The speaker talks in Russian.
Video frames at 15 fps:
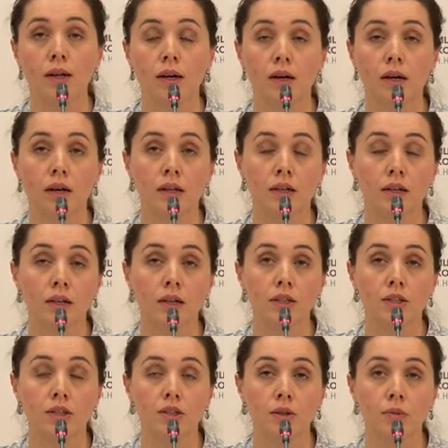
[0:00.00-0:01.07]
э,
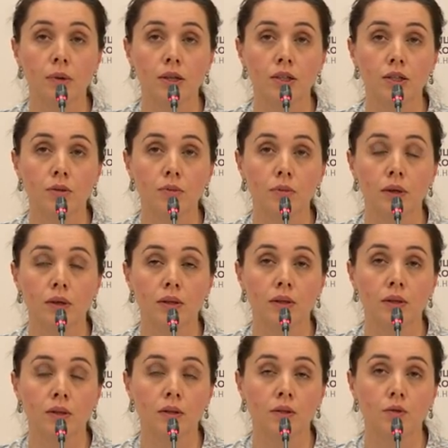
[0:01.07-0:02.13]
лишь с небольшим
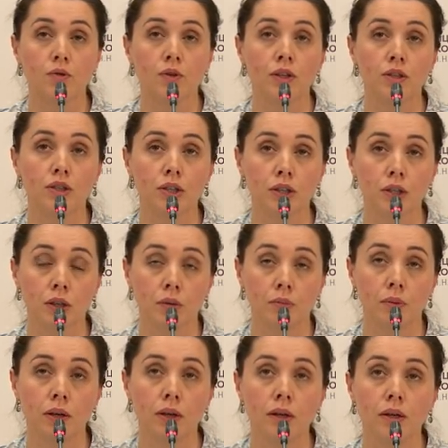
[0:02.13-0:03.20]
э, увеличением
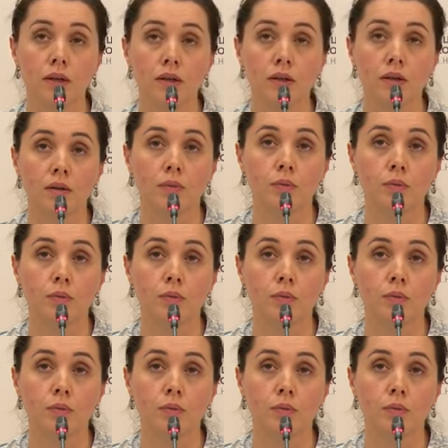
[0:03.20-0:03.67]
э,